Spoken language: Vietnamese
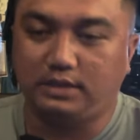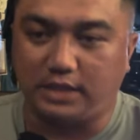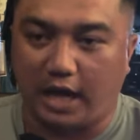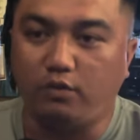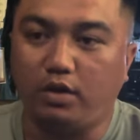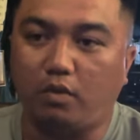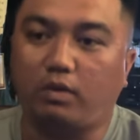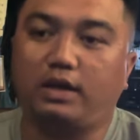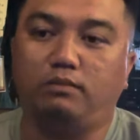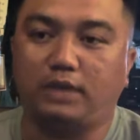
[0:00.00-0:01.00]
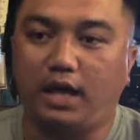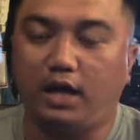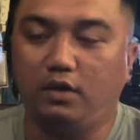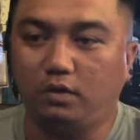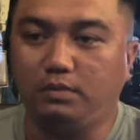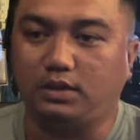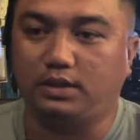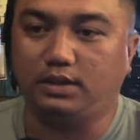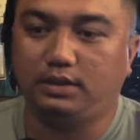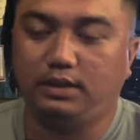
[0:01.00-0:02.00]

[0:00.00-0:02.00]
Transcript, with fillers: chở nguyên một cái container luôn cũng được nữa